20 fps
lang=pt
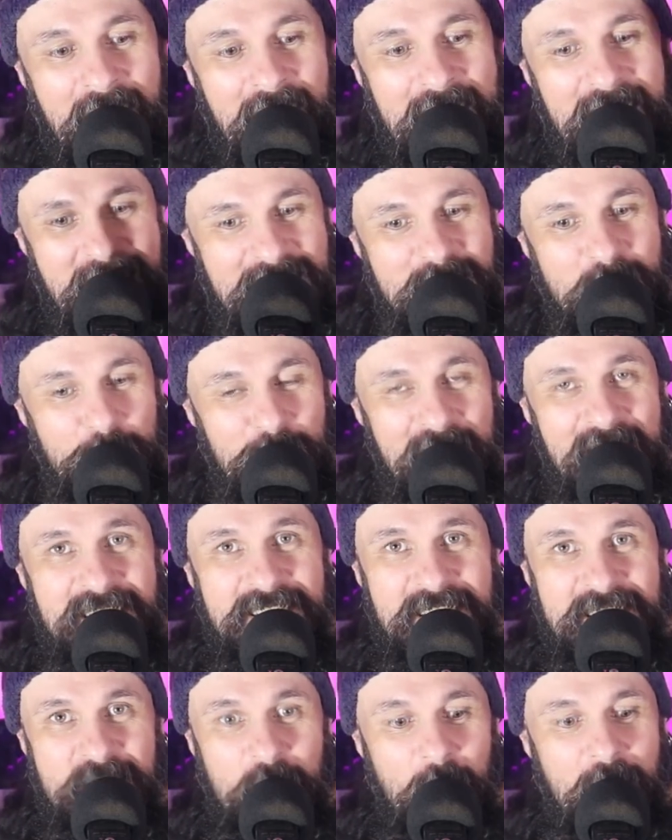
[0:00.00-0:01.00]
Esse
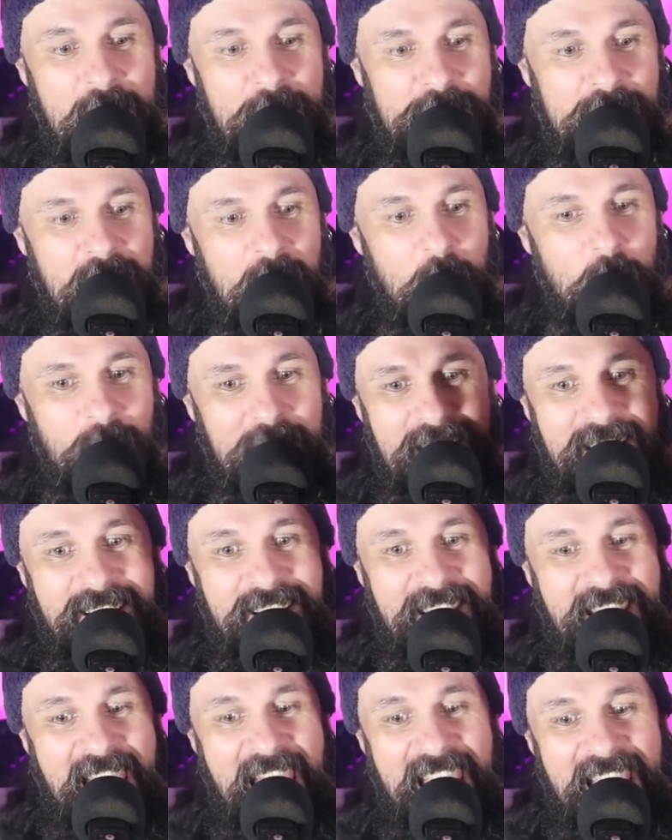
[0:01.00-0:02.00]
parece ser o refrão
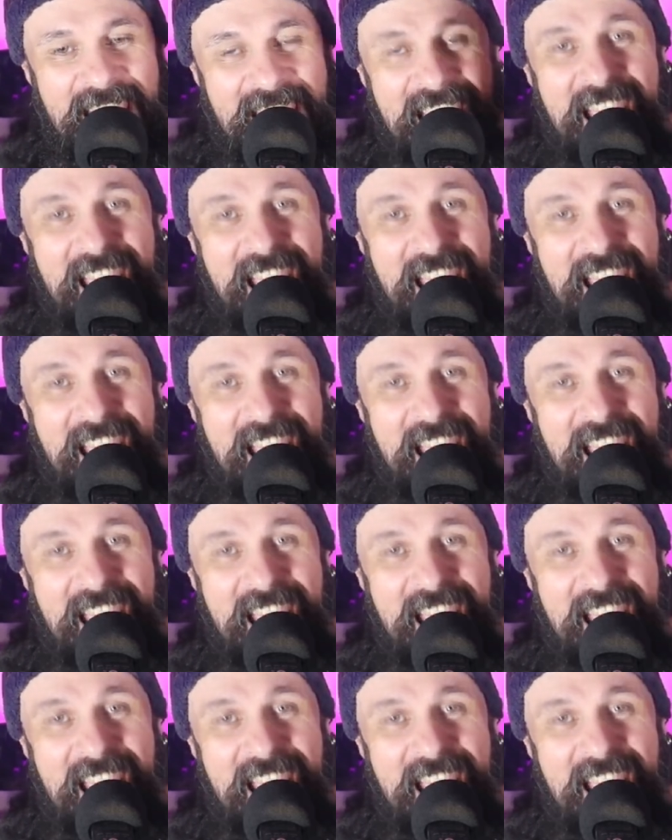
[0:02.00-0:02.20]
e é